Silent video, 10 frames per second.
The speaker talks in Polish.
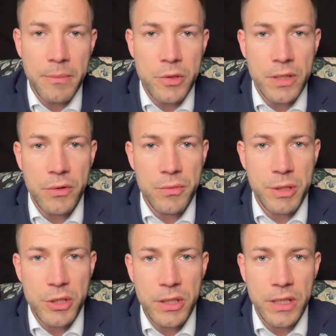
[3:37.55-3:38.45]
Można już
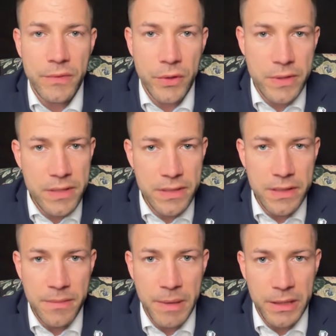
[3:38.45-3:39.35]
przeczytać w
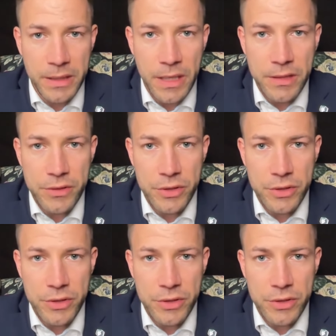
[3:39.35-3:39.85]
rosyjskich mediach,